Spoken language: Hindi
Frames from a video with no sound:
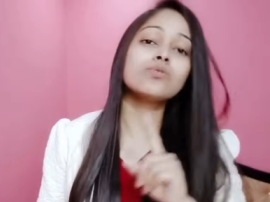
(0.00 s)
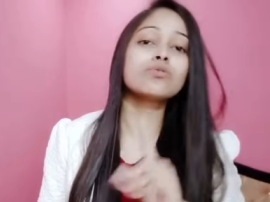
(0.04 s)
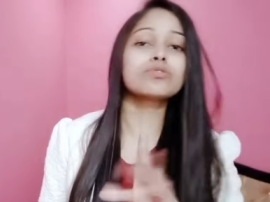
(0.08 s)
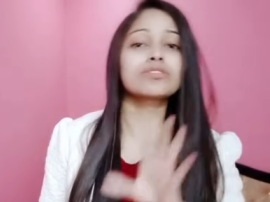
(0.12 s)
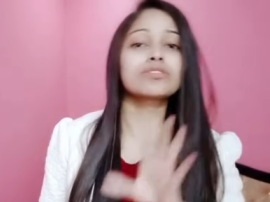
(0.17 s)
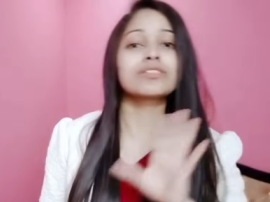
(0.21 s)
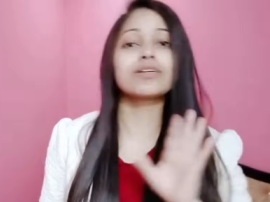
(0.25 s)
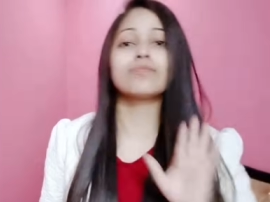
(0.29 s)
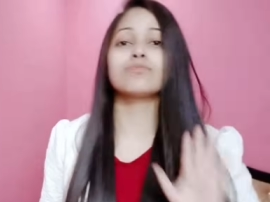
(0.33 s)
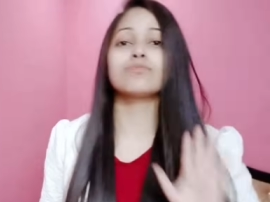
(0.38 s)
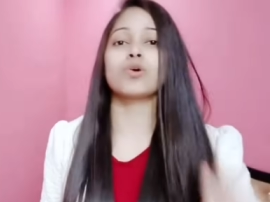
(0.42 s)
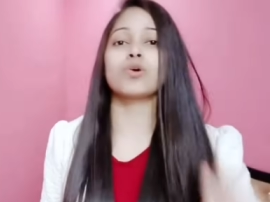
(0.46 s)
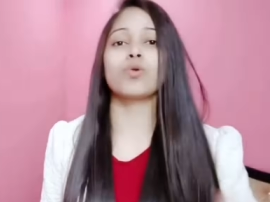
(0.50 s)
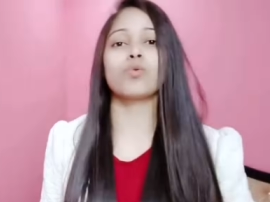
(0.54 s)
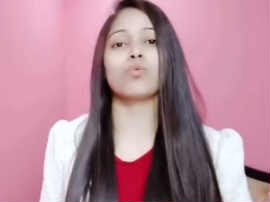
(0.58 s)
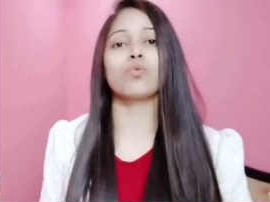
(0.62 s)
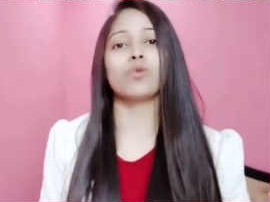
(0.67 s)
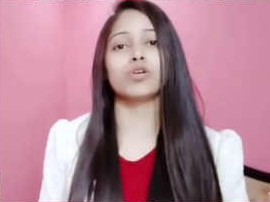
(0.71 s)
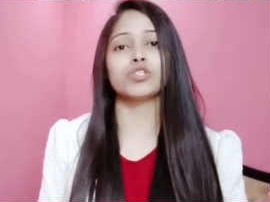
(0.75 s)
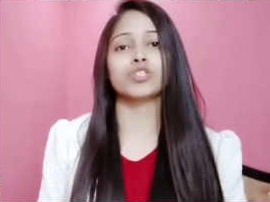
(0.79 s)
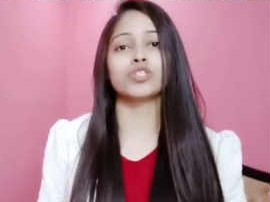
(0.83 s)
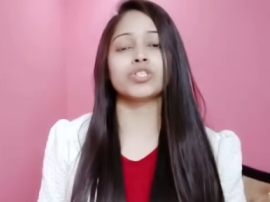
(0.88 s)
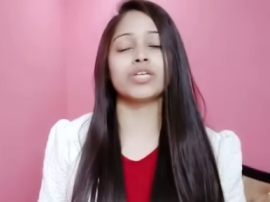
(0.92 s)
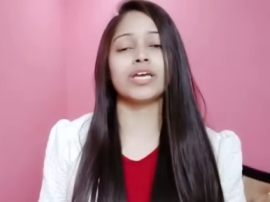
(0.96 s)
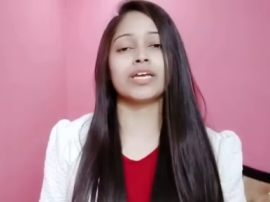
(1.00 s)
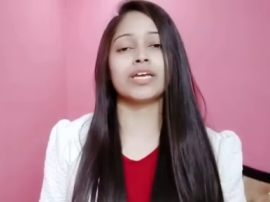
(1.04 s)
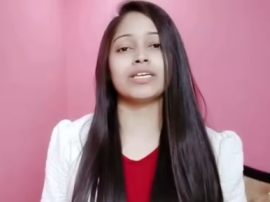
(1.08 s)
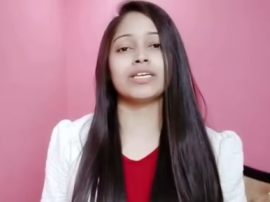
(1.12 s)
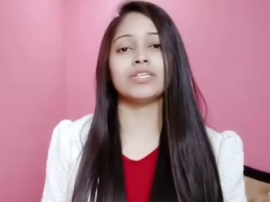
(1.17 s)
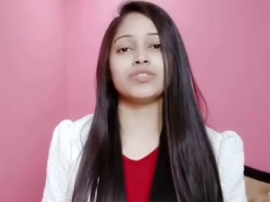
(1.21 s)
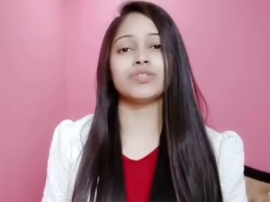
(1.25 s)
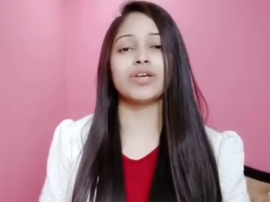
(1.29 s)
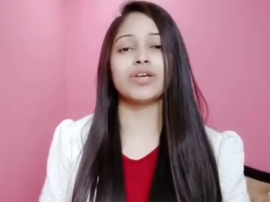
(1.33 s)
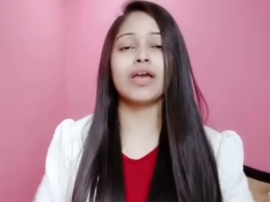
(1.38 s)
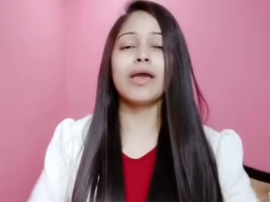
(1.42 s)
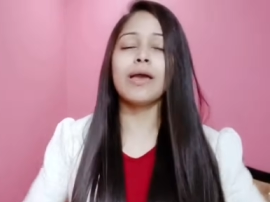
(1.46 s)
उस टाइम जरूर वॉश किया
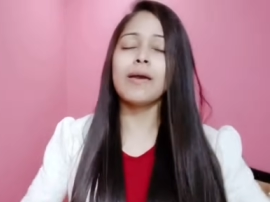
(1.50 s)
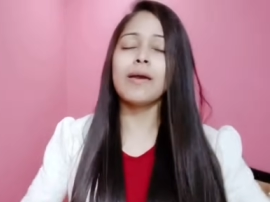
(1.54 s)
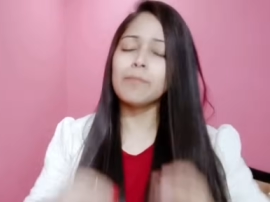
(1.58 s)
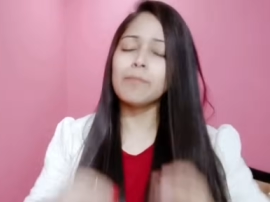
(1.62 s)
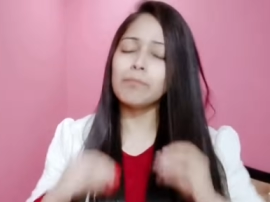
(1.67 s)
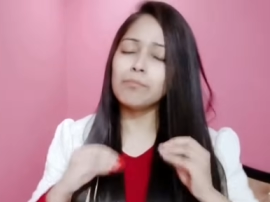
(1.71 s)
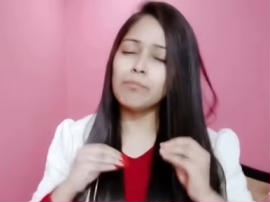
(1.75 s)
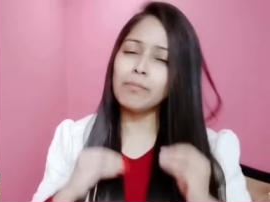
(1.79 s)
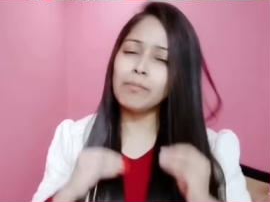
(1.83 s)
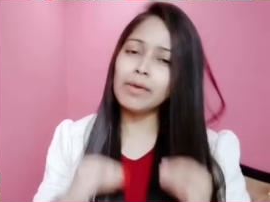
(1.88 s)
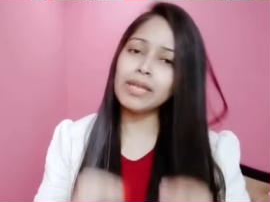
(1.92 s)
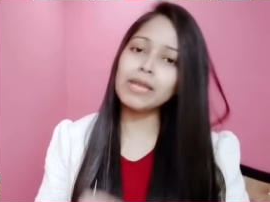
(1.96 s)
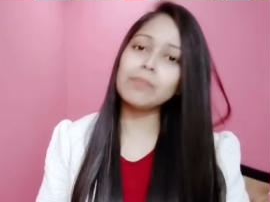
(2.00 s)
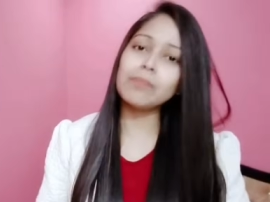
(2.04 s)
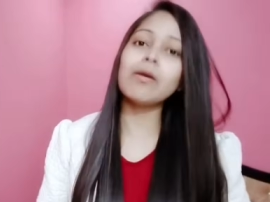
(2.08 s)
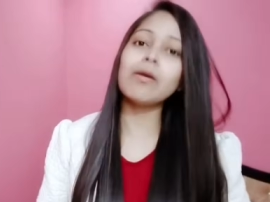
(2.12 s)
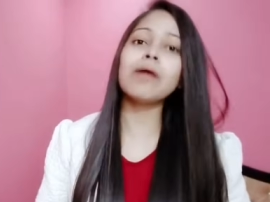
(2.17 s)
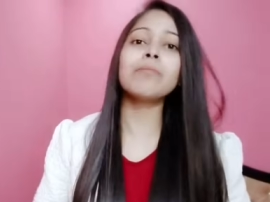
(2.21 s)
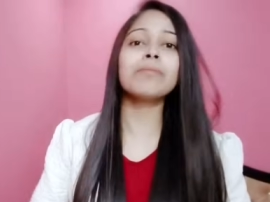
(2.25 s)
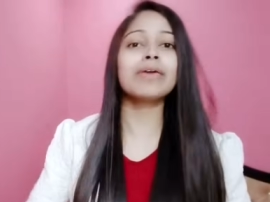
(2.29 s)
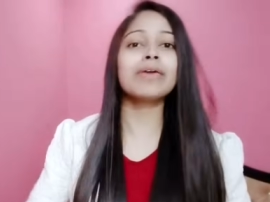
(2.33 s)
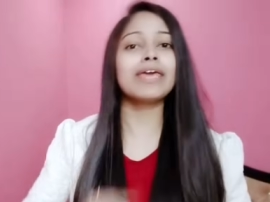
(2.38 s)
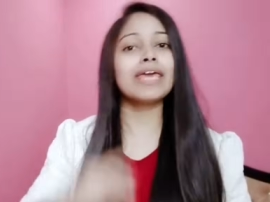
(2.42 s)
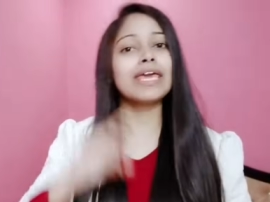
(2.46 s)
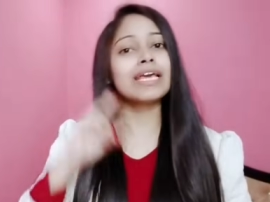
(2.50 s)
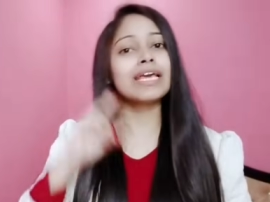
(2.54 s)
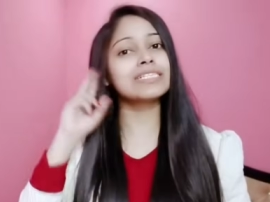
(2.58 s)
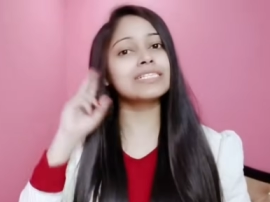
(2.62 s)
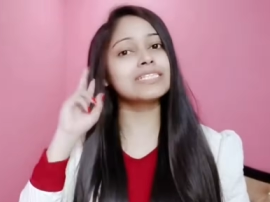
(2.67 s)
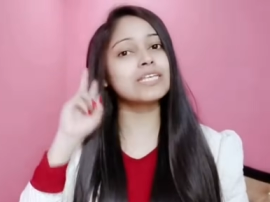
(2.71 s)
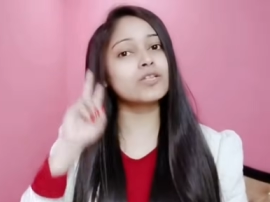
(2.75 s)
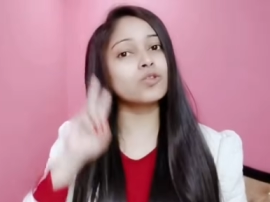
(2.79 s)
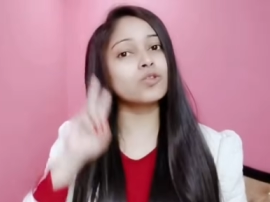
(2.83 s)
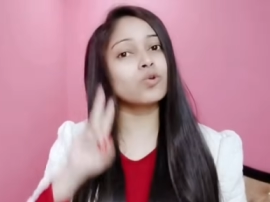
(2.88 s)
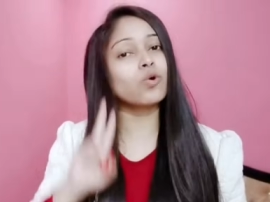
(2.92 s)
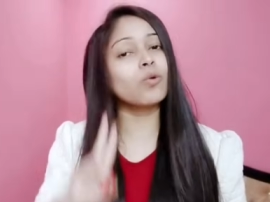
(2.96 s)
कीजिए मिनिमम एक
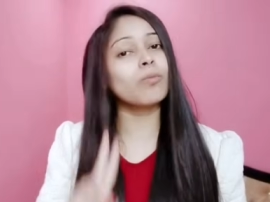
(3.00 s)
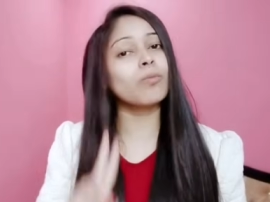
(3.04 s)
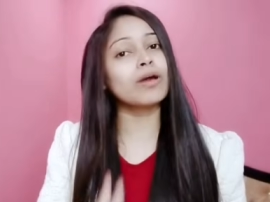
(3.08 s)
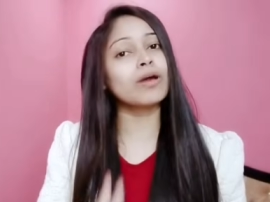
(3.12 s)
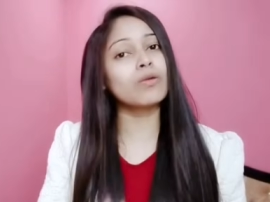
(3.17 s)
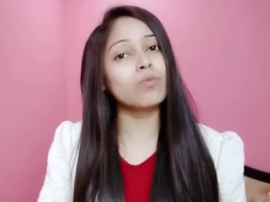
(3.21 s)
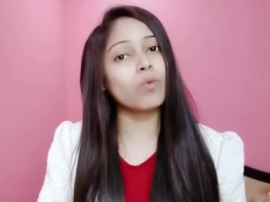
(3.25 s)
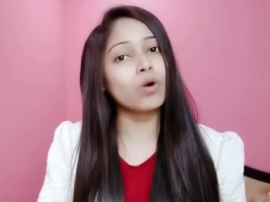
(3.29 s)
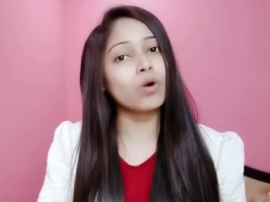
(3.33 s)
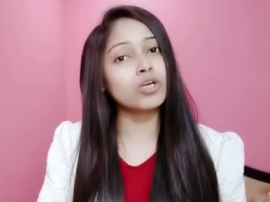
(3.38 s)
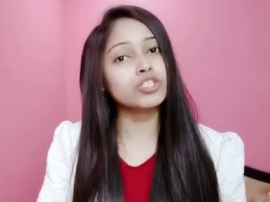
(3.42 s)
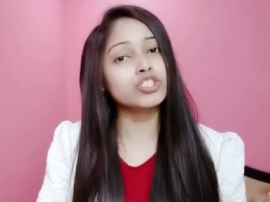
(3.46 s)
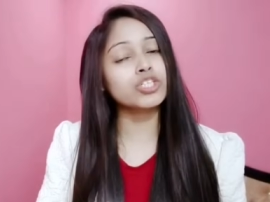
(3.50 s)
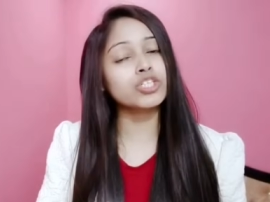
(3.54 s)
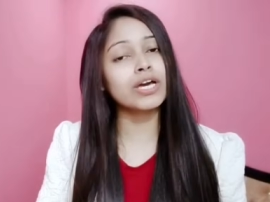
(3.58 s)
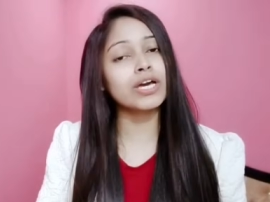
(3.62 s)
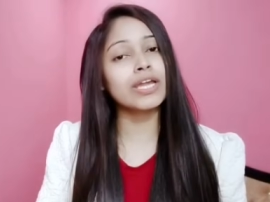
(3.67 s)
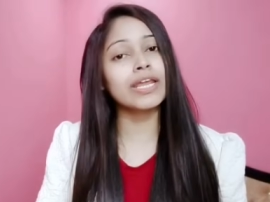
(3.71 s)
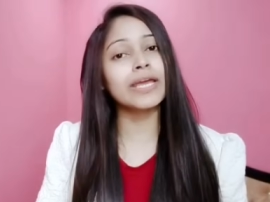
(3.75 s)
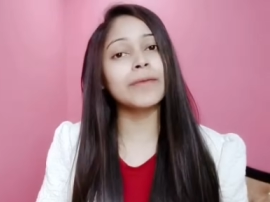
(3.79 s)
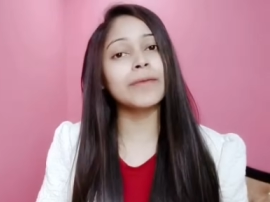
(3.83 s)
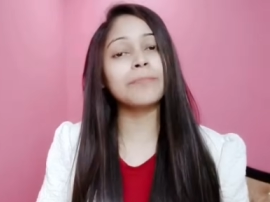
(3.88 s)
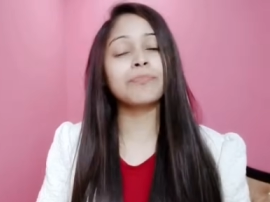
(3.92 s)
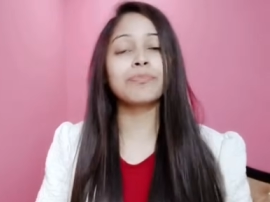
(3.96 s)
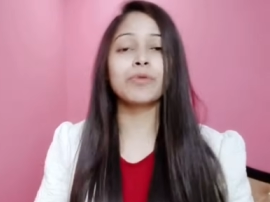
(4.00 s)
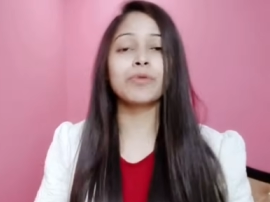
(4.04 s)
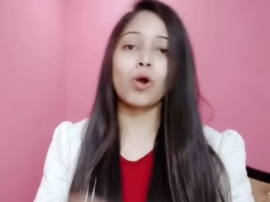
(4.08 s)
से दो बार वॉश करें